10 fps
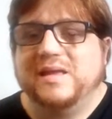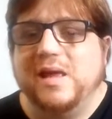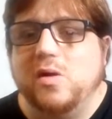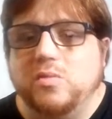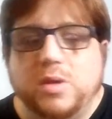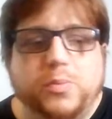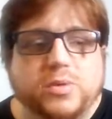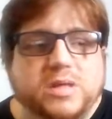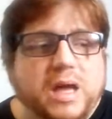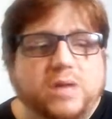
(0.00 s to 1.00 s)
É um
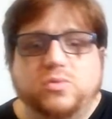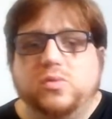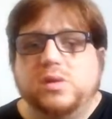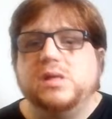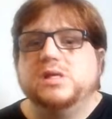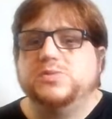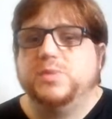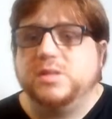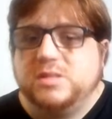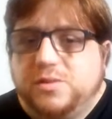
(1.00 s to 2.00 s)
deputado
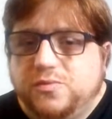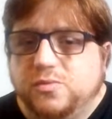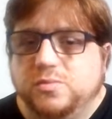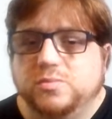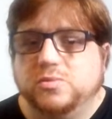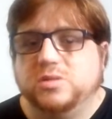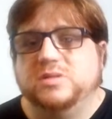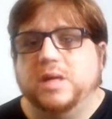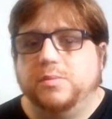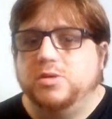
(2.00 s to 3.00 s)
inexpressivo,
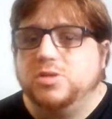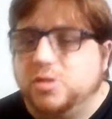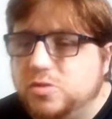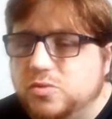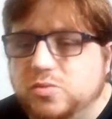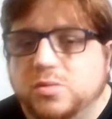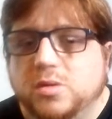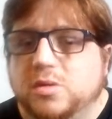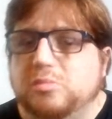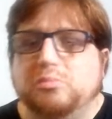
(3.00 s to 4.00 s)
sabe disso.
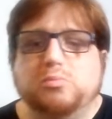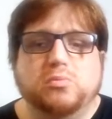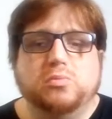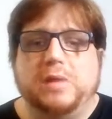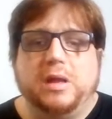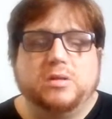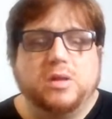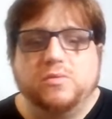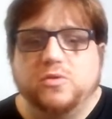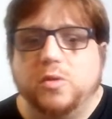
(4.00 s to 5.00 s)
Né?
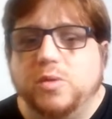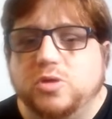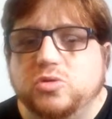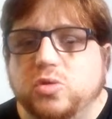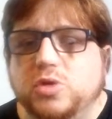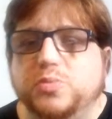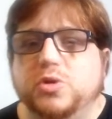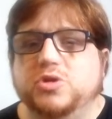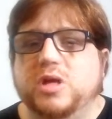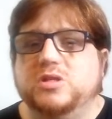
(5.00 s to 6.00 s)
Teve somente dois
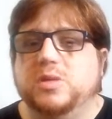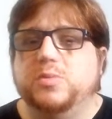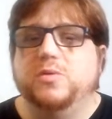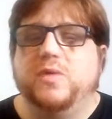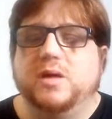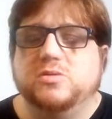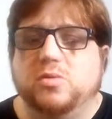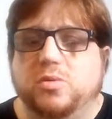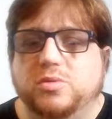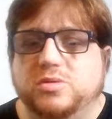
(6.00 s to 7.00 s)
projetos aprovados
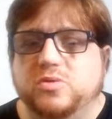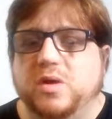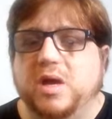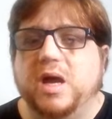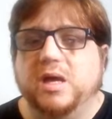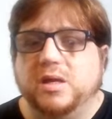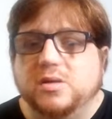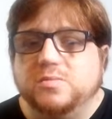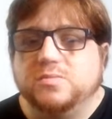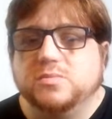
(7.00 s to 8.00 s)
ao longo de sua carreira.
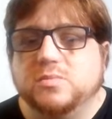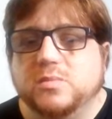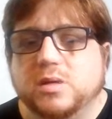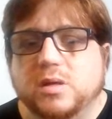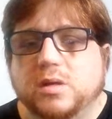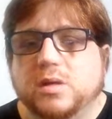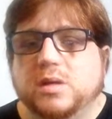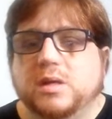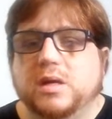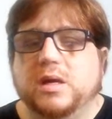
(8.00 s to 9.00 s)

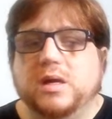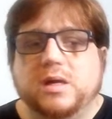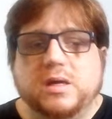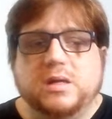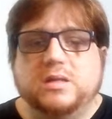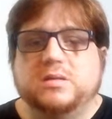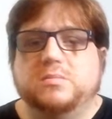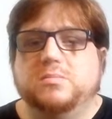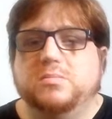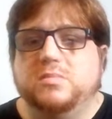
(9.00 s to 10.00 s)
Uh,
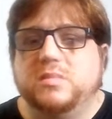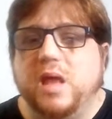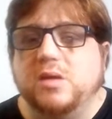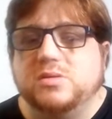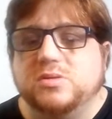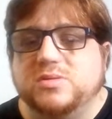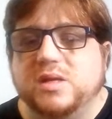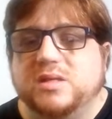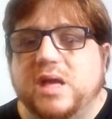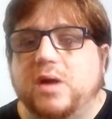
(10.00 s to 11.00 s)
tem os seus
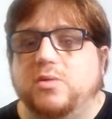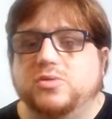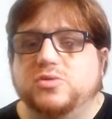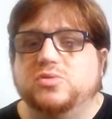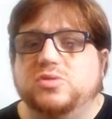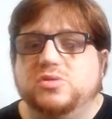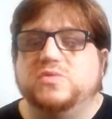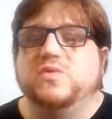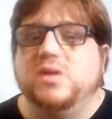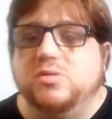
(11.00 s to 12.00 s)
tentáculos com
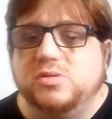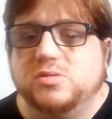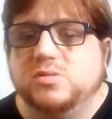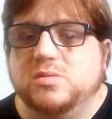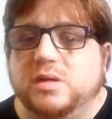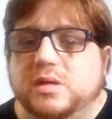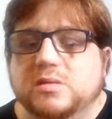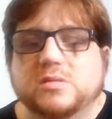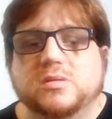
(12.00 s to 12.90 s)
seus filhos, né?